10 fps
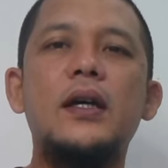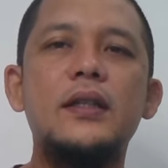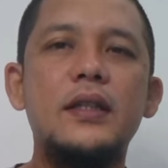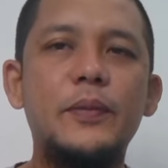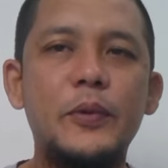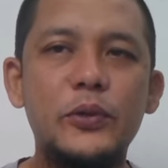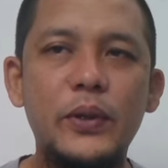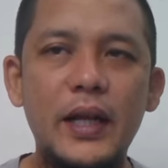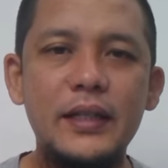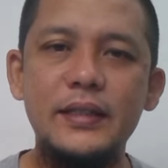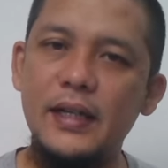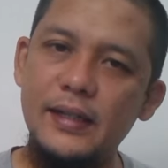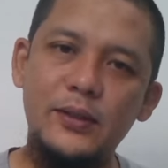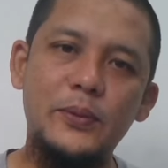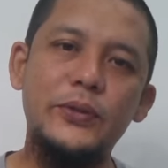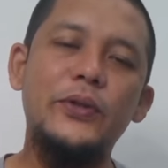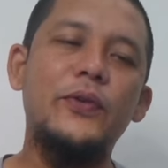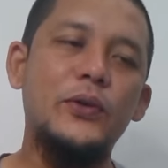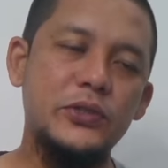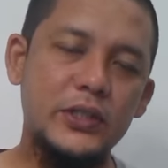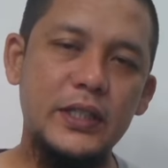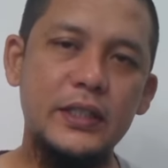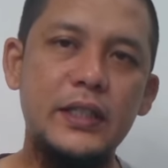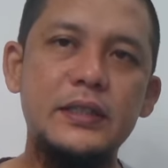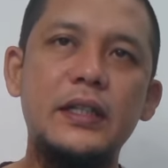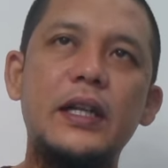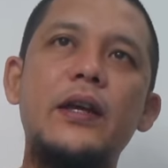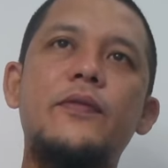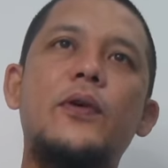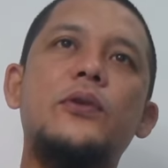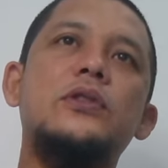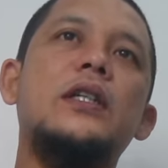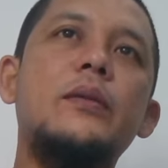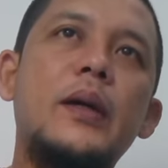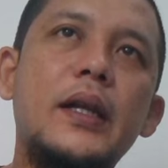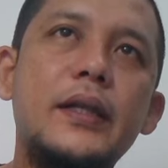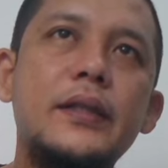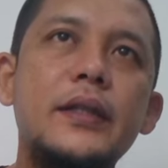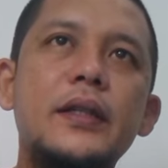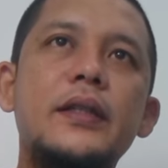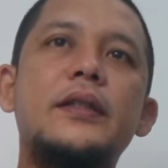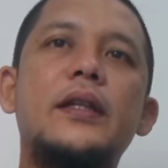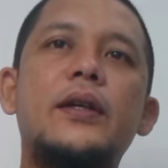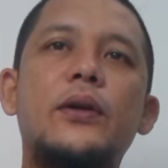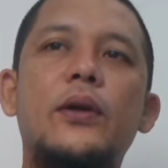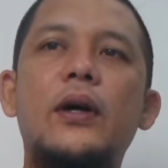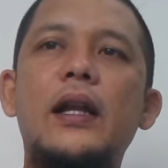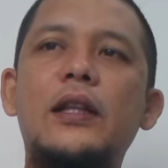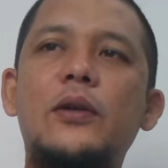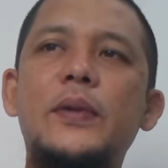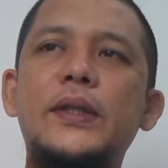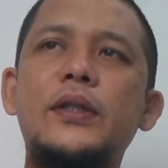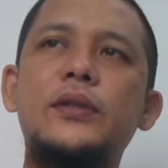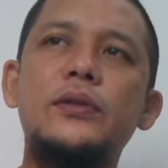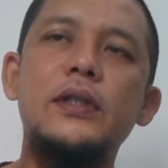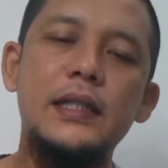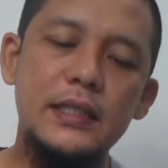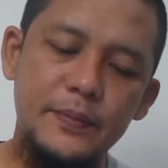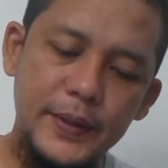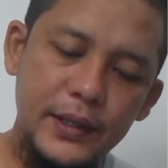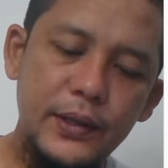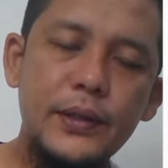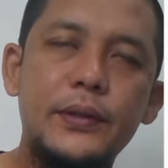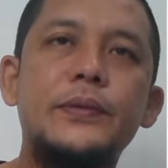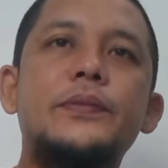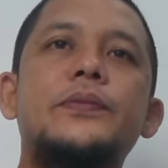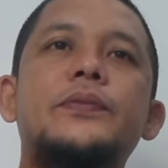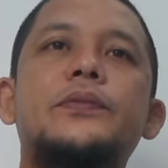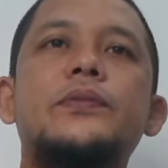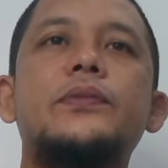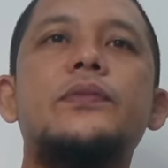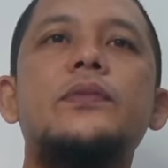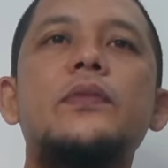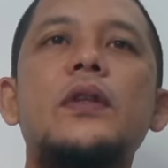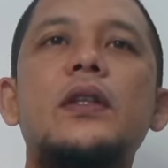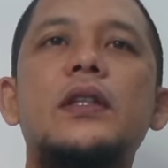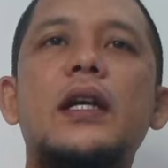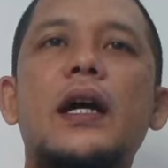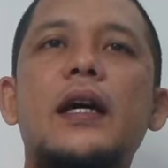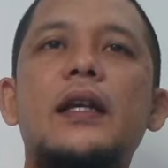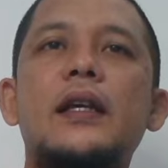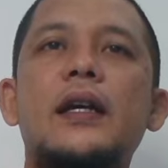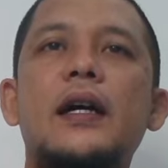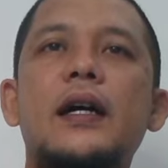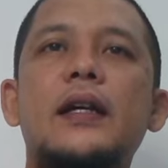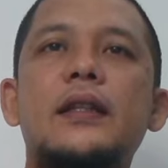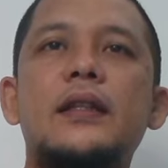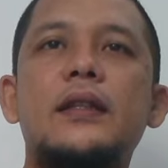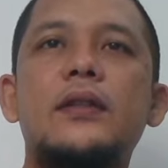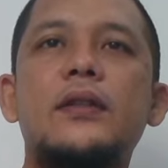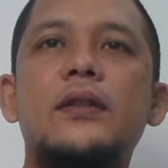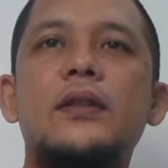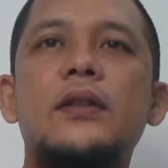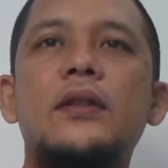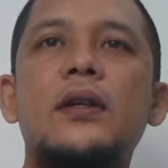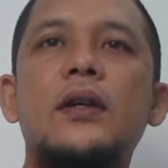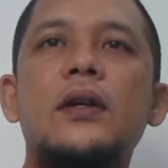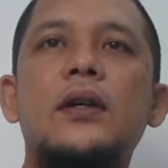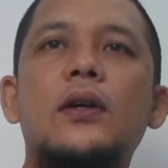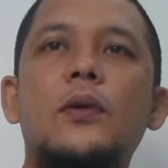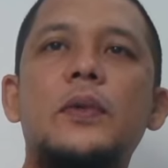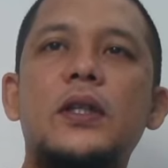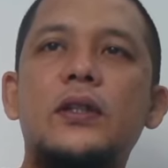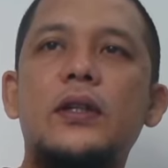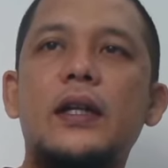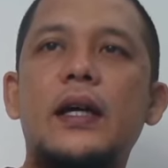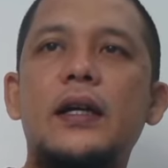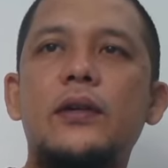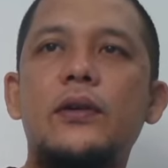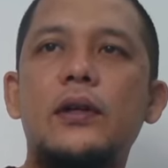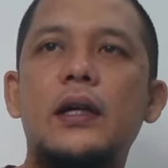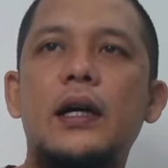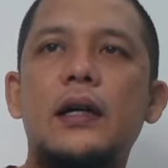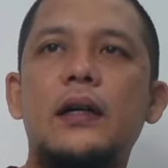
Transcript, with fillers: Jadi penjualan jangan lihat kompetitor, fokus aja ke diri sendiri. Fokusnya gimana? Jadi kalau nggak lihat kompetitor, terus lihat siapa dong? Jangan lihat kompetitor ya, kok enggak?